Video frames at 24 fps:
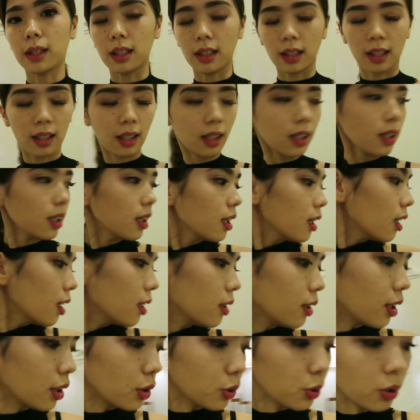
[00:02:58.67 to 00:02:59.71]
kita
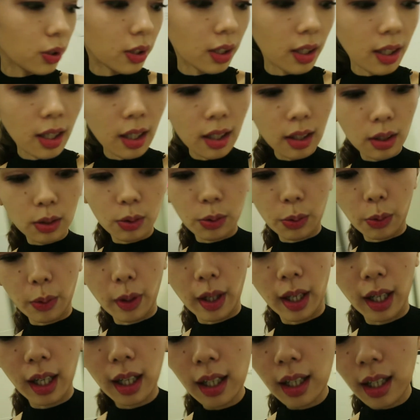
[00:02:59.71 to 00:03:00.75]
dan juga yang
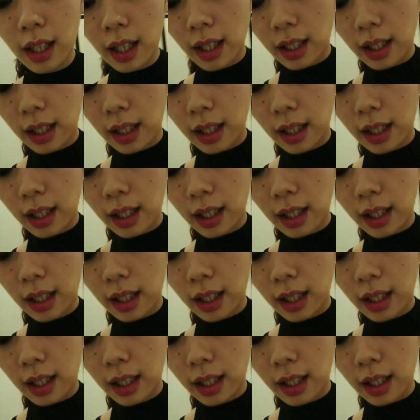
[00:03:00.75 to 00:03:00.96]
kedua